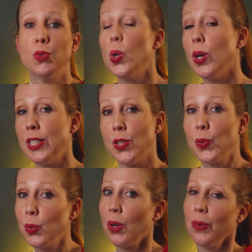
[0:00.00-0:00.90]
vous l'aurez
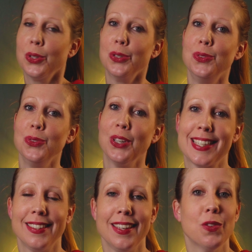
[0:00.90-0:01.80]
sans doute reconnu,
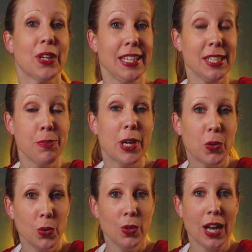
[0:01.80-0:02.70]
c'était Aurélien
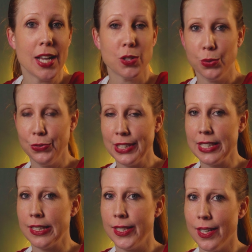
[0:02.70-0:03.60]
barreau
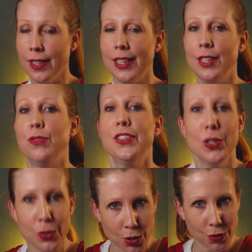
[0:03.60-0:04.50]
astrophysicien et
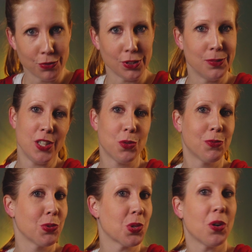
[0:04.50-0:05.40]
philosophe, et je
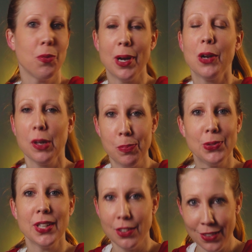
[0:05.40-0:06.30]
vous en reparlerai
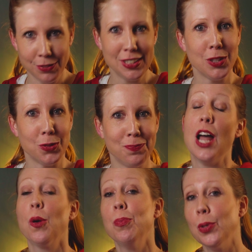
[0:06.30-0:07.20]
plus tard dans la vidéo.
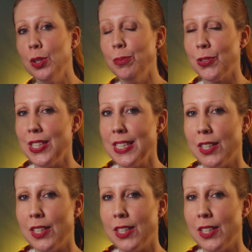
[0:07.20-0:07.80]
Alors pour commencer